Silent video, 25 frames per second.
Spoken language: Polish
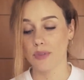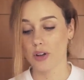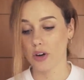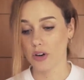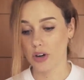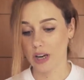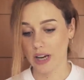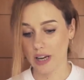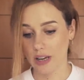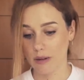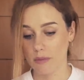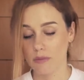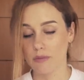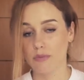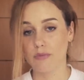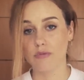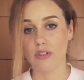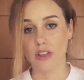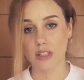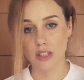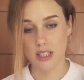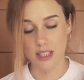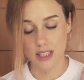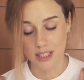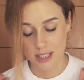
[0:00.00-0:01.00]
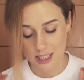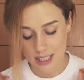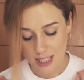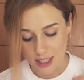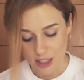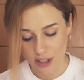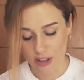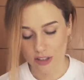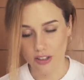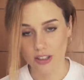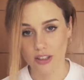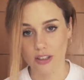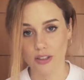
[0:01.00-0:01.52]
OK, więc
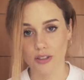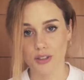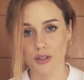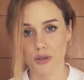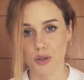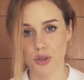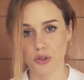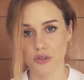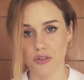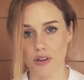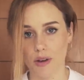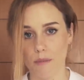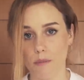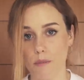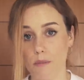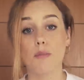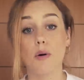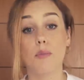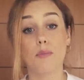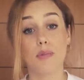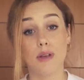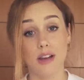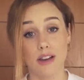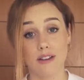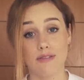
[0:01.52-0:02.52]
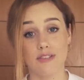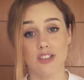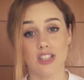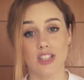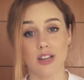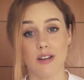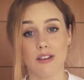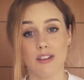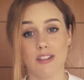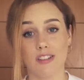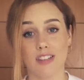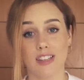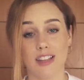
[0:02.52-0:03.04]
zacznę od tego, co już wiem. Po
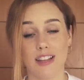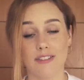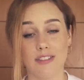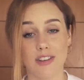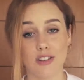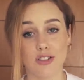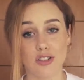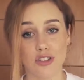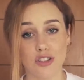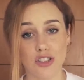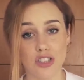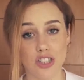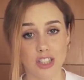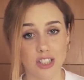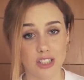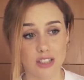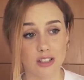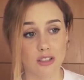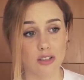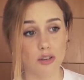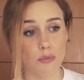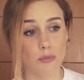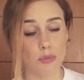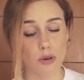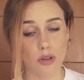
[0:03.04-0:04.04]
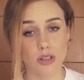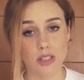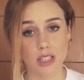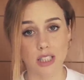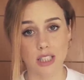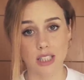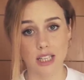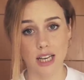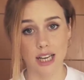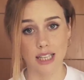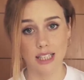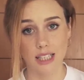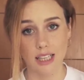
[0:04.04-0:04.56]
pierwsze, dla większości jest to proces,
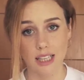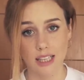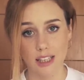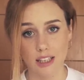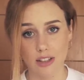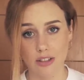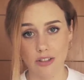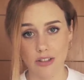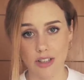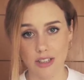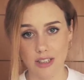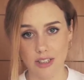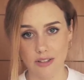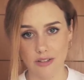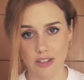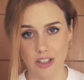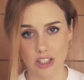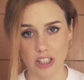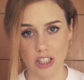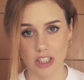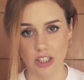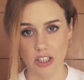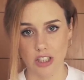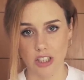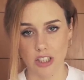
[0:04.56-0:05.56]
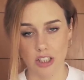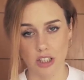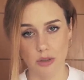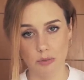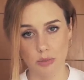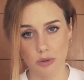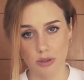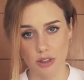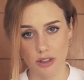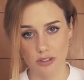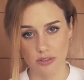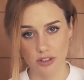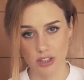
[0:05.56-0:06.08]
a nie jednorazowe cięcie. Jeśli
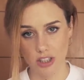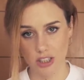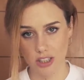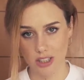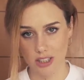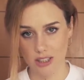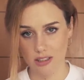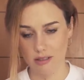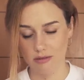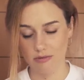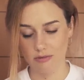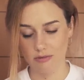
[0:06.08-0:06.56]
potraficie